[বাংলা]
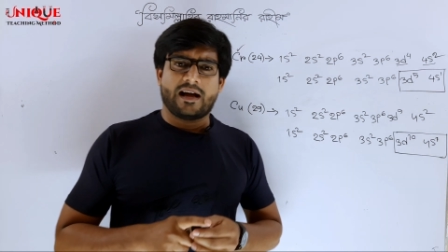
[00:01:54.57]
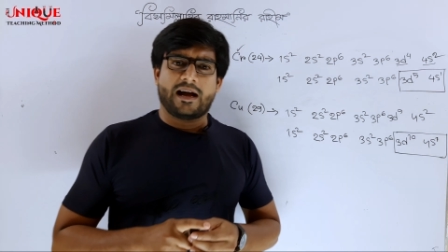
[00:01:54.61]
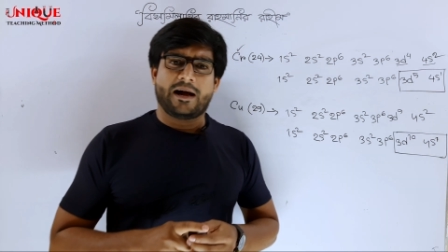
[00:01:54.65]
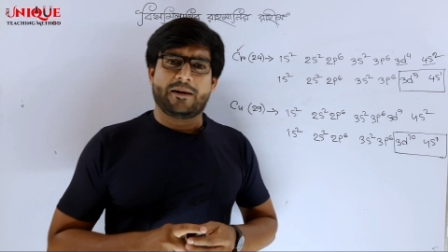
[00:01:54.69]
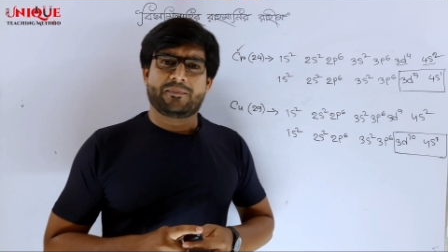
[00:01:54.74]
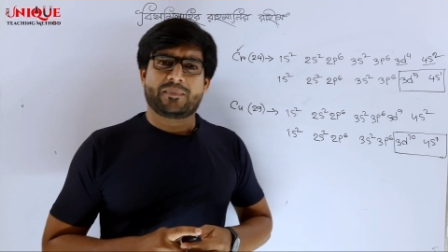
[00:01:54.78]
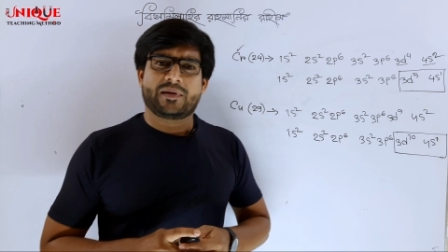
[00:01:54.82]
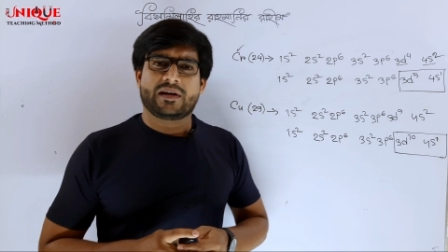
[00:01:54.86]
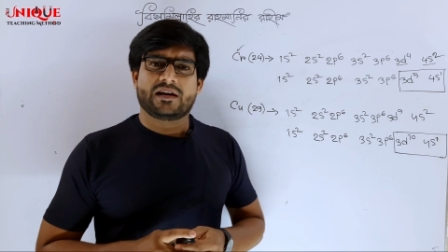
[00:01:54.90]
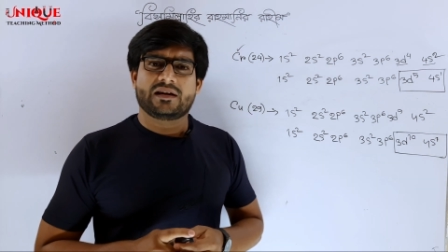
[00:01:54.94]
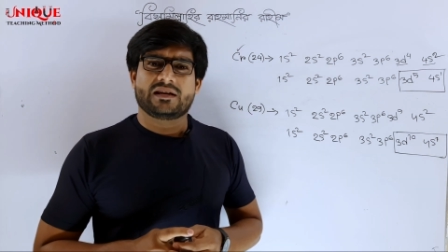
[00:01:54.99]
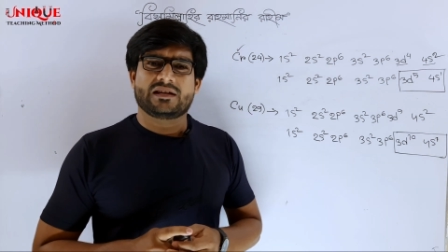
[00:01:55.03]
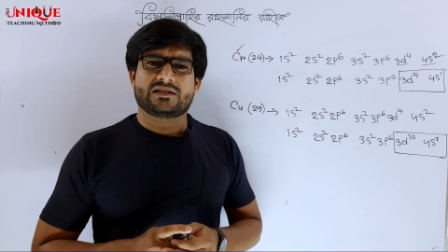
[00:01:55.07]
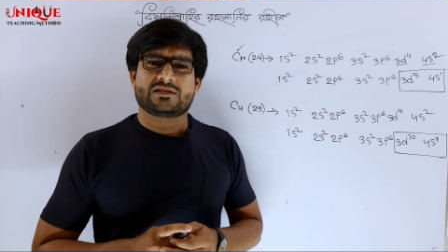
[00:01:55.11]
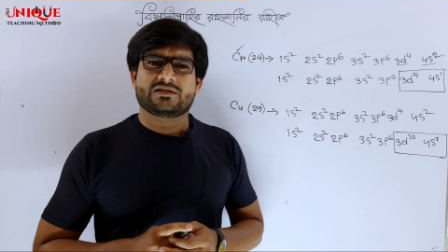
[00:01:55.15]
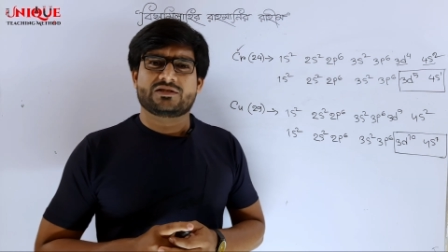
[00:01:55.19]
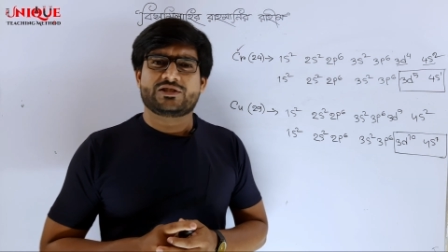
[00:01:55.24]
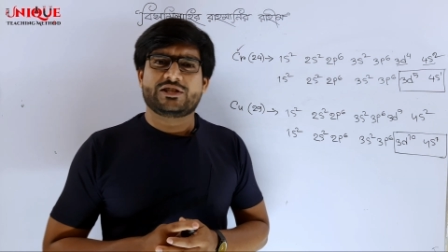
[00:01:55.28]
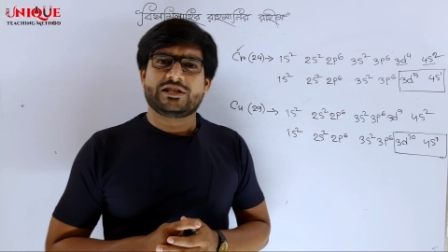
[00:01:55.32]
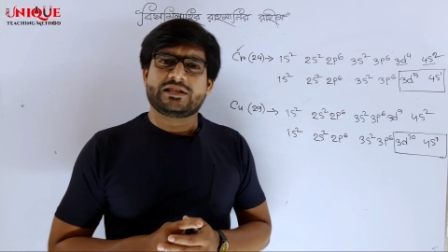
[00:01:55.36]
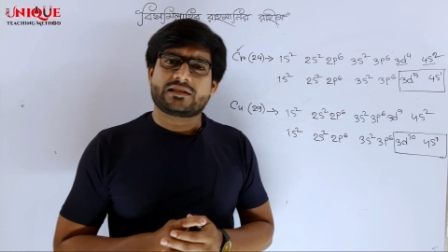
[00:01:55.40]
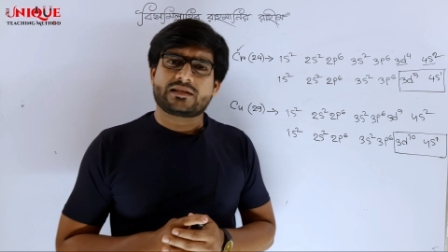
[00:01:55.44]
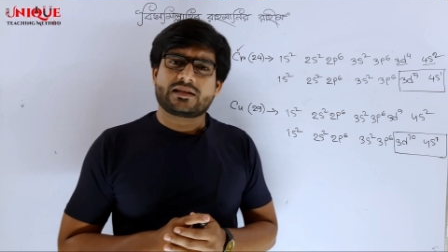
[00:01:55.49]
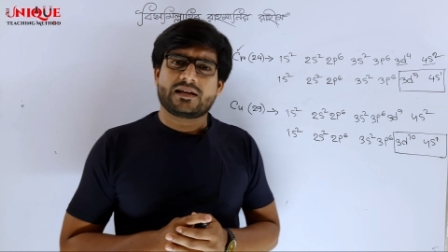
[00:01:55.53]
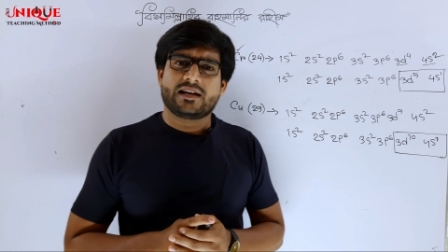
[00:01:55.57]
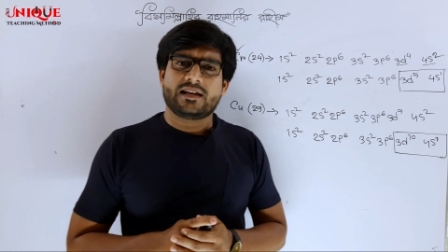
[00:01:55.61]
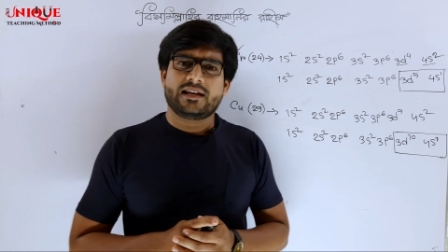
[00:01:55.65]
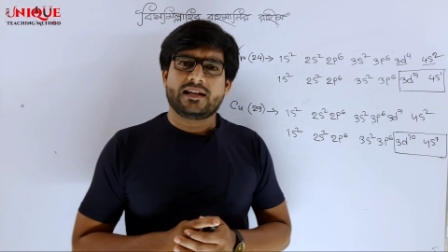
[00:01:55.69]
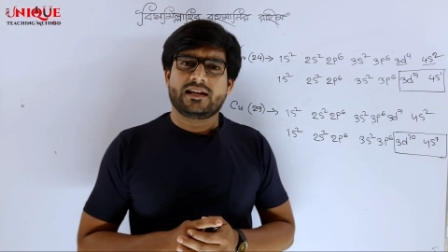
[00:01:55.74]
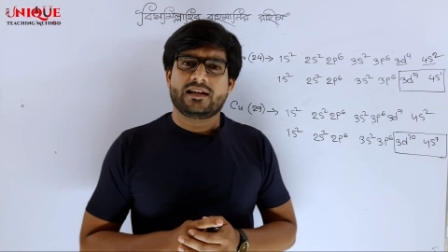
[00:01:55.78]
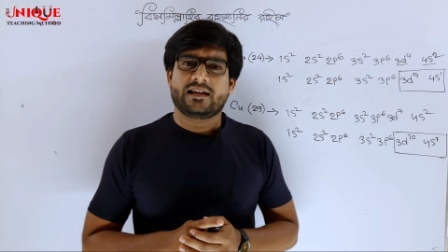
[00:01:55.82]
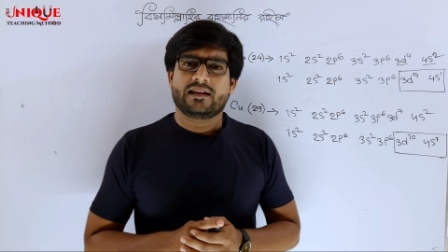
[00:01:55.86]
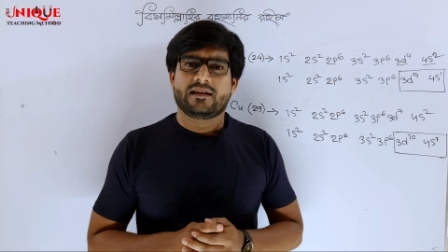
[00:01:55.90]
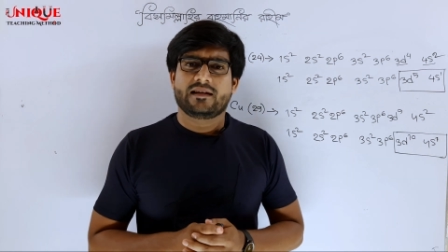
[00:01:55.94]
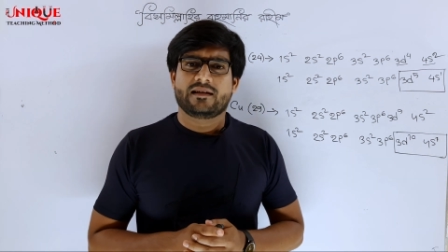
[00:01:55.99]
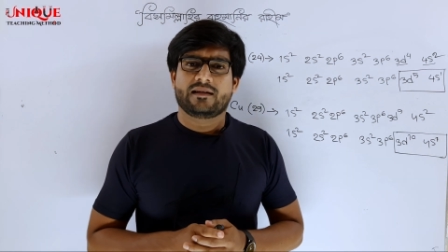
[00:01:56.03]
আমরা শীতকালে
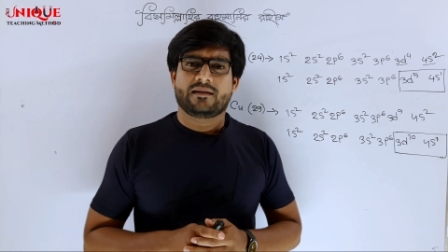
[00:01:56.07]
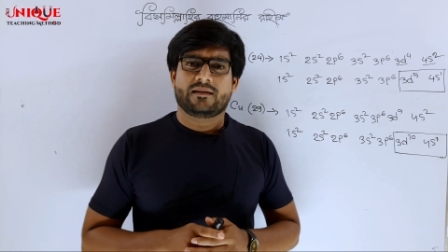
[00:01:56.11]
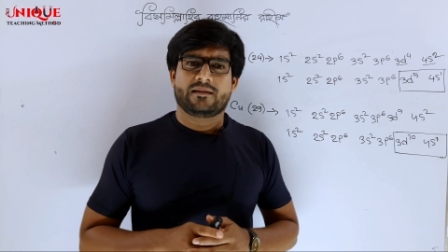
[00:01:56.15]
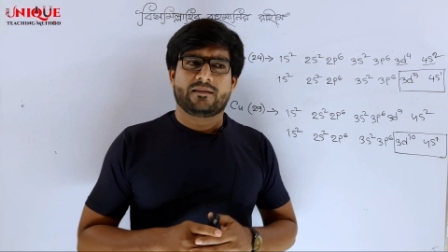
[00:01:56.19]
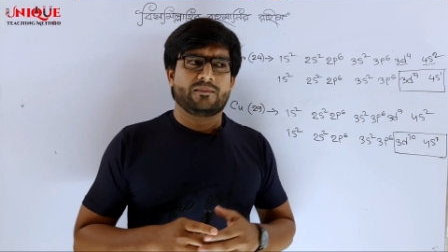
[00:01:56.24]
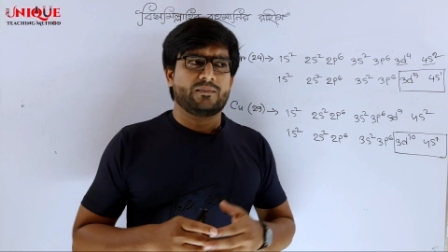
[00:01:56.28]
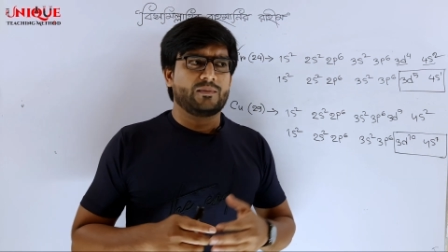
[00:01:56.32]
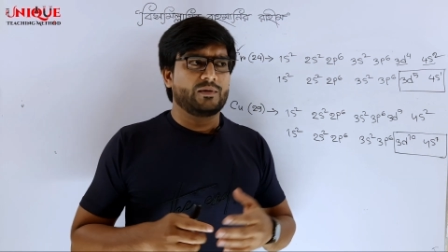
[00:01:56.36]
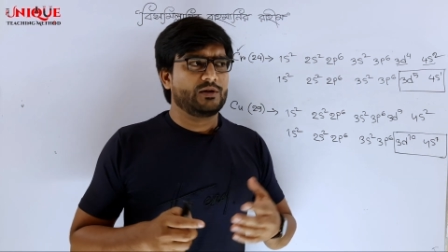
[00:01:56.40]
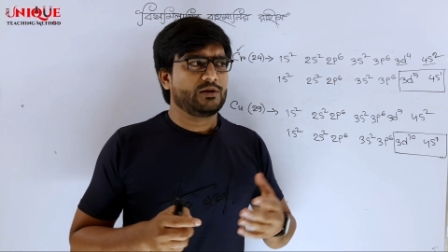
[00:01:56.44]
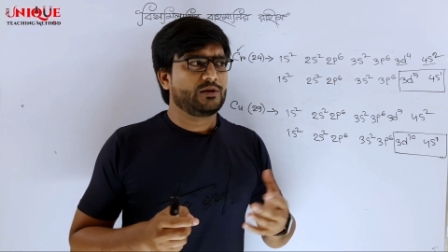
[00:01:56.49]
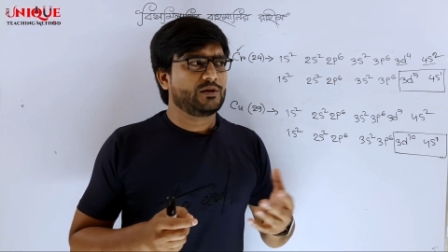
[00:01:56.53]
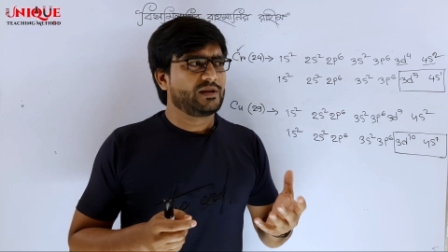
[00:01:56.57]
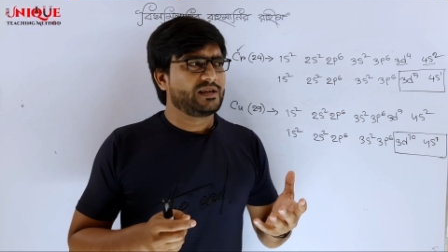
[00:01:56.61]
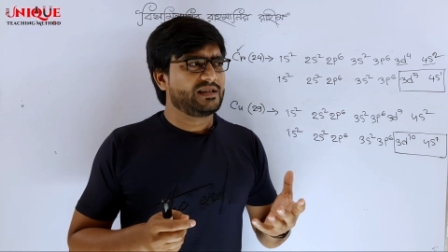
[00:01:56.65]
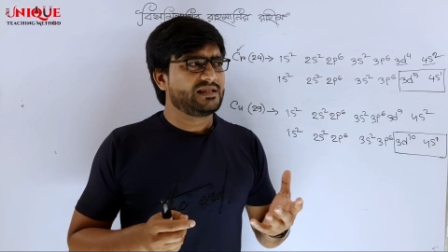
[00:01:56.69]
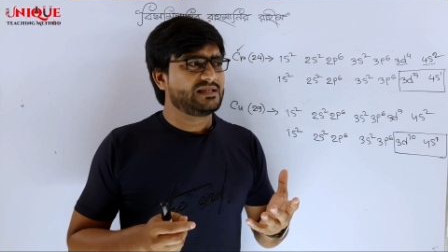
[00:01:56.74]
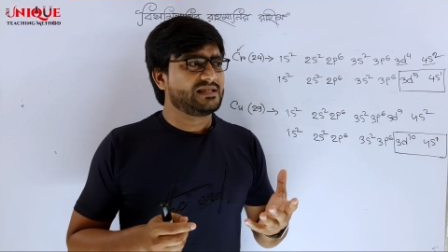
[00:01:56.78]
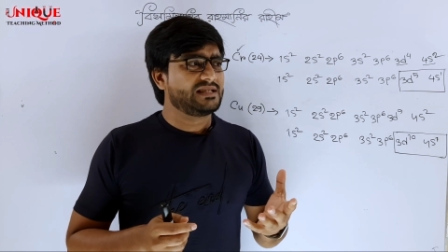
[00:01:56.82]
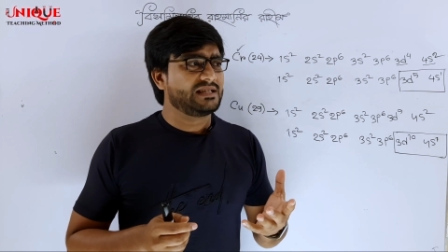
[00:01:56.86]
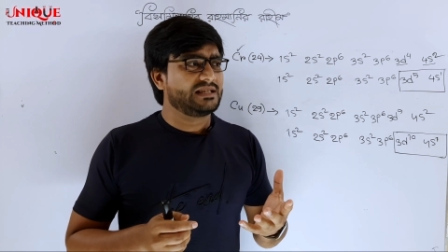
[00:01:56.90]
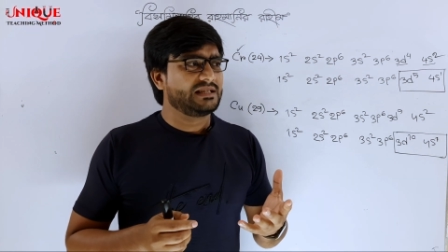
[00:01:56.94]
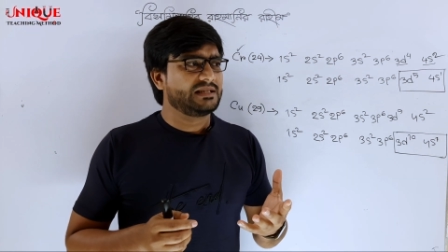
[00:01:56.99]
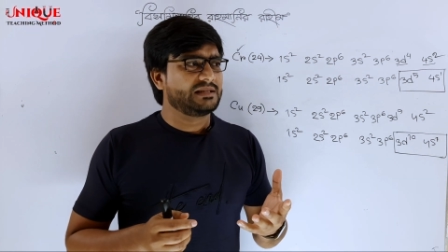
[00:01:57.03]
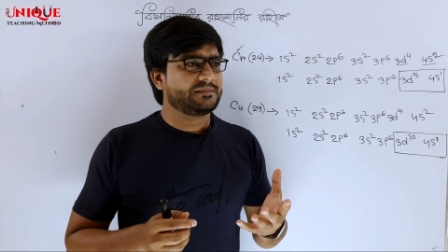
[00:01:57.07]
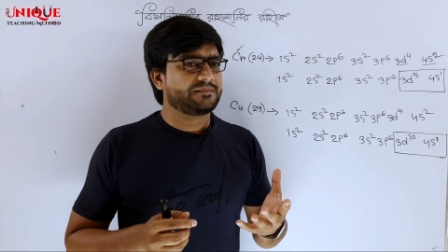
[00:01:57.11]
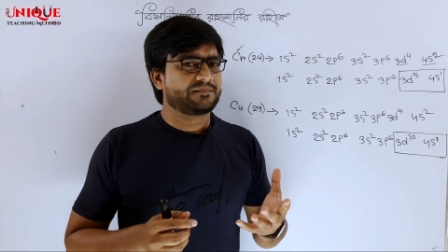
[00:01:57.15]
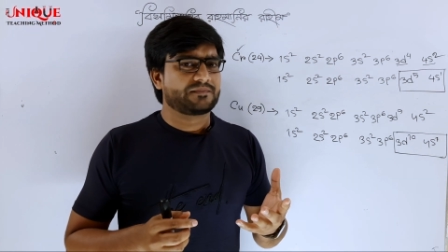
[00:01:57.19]
মনে করেন যে